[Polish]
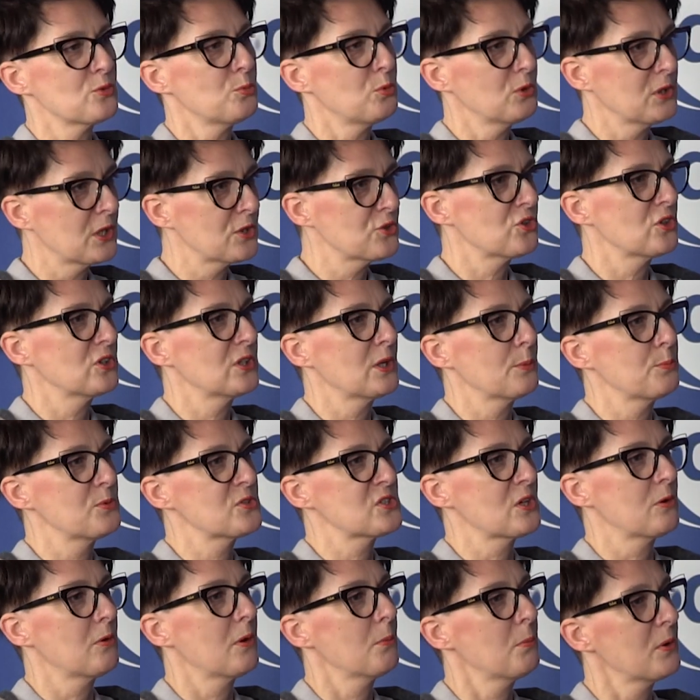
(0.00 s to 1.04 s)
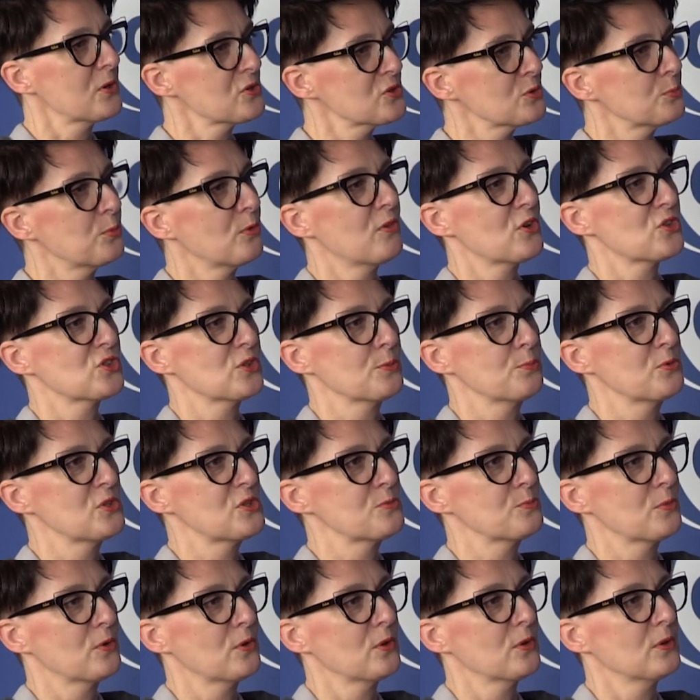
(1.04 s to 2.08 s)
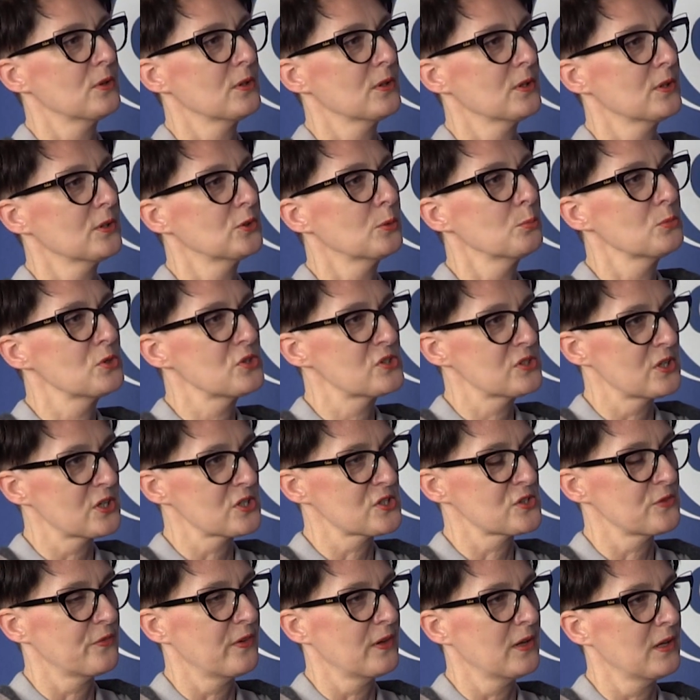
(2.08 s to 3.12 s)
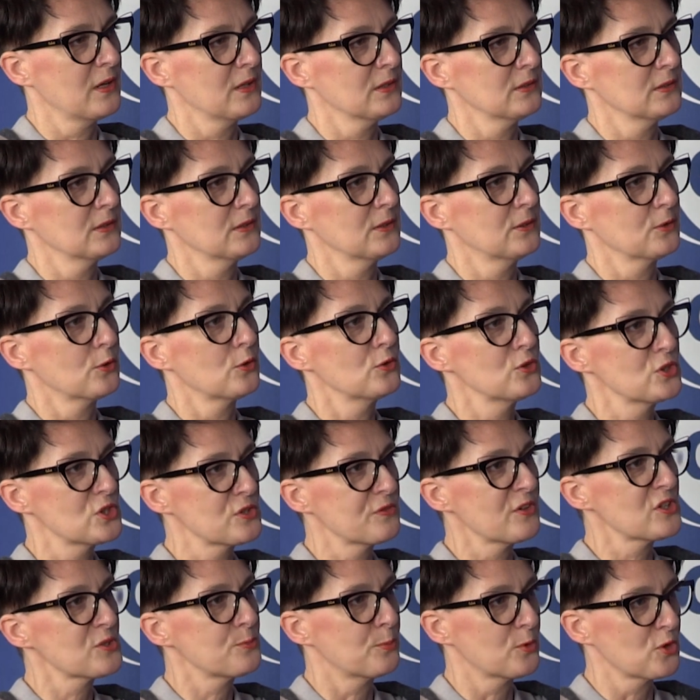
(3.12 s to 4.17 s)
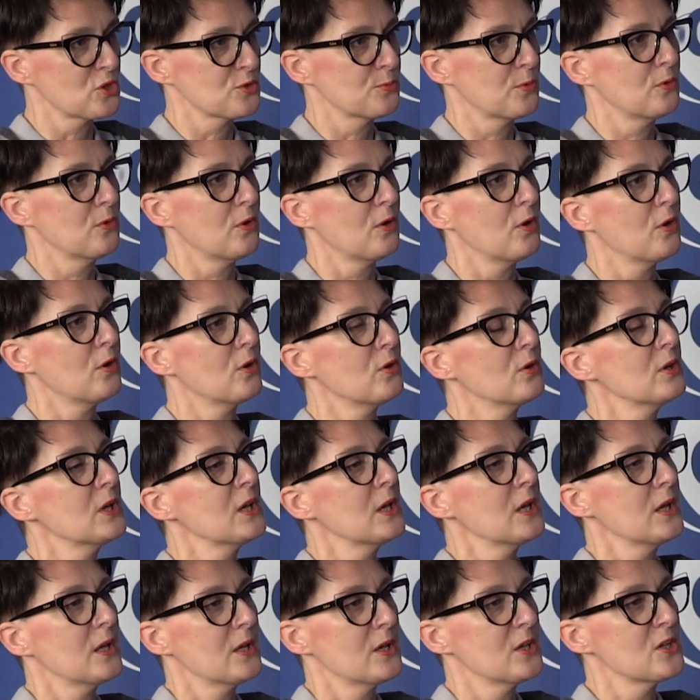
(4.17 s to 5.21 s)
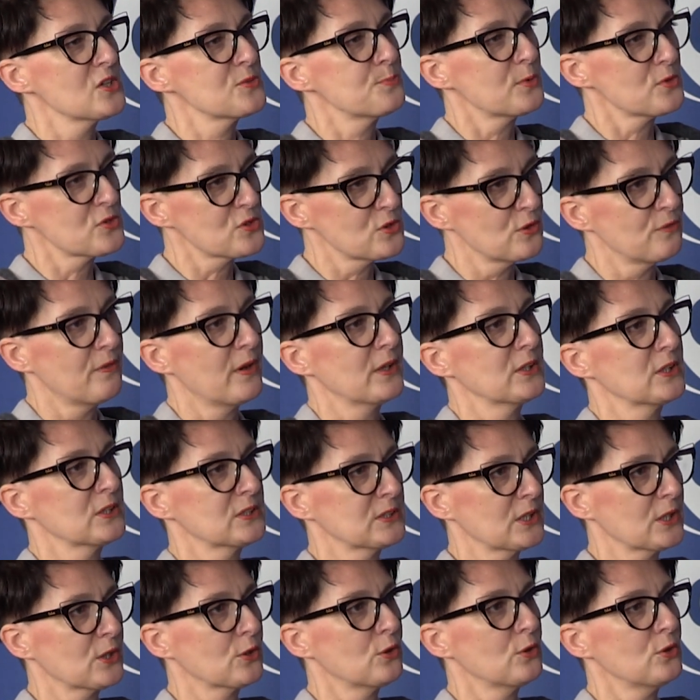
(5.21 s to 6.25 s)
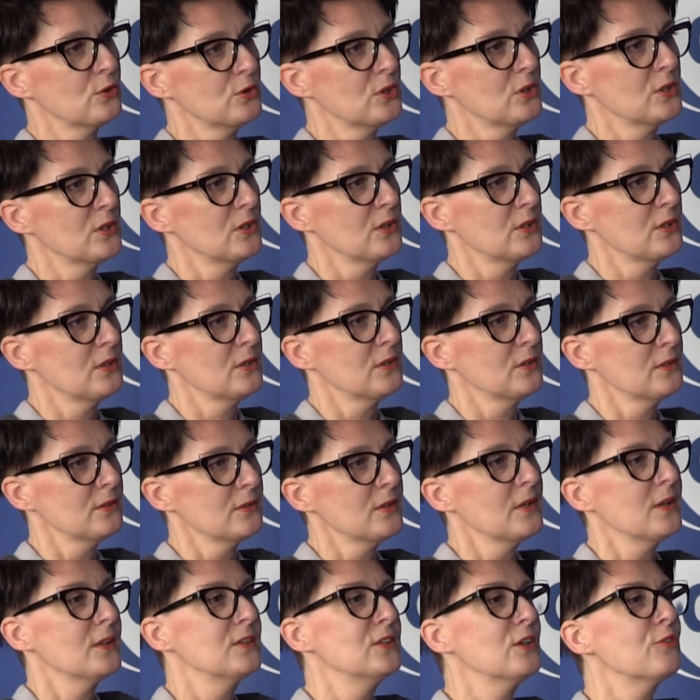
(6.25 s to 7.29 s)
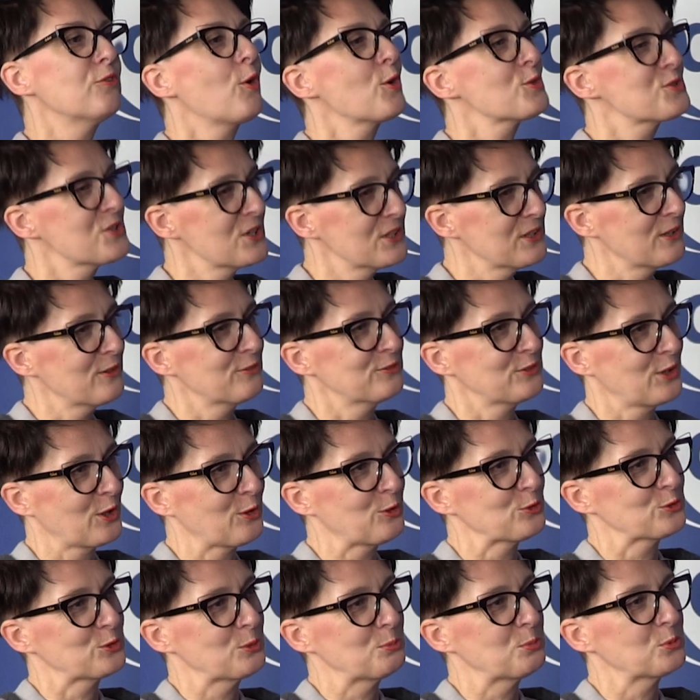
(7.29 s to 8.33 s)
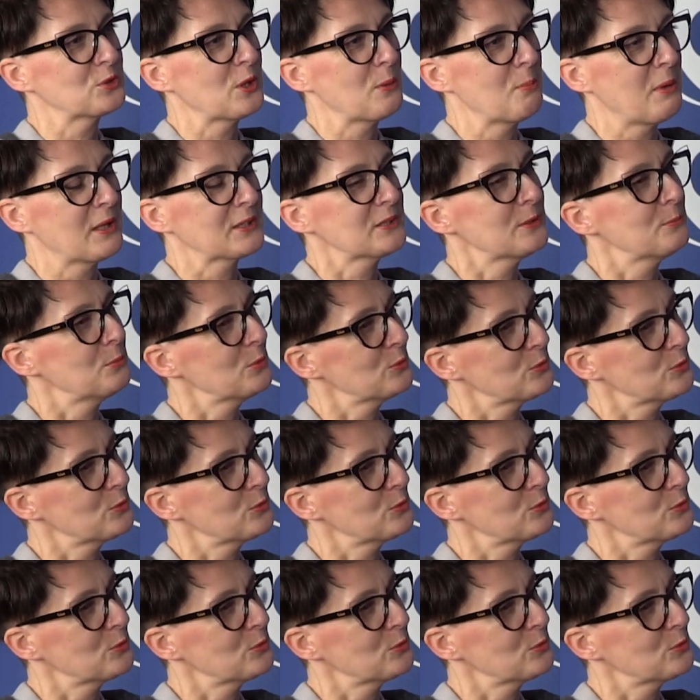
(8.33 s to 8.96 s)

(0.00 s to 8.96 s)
bo ja dzisiaj napisałam bardzo poważne pismo e, do Ministerstwa Rolnictwa z prośbą o E, sprostowanie tego i nie wchodzenie w tego typu tematy, bo